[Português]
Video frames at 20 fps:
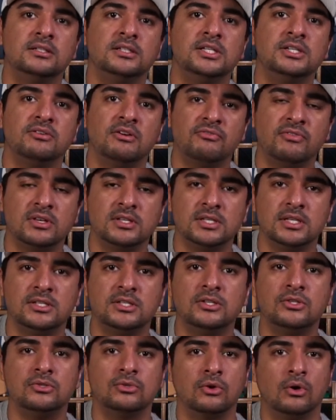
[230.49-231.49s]
A gente vai fazer
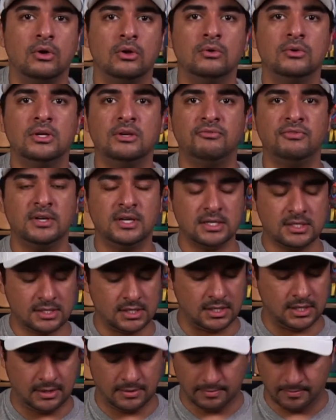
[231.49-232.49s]
esse solo que fica
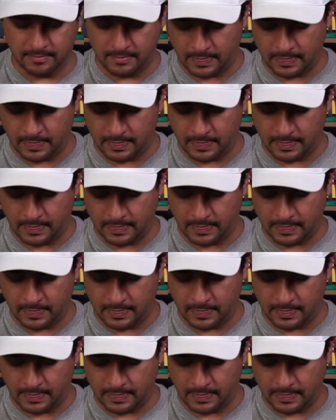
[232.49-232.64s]
assim: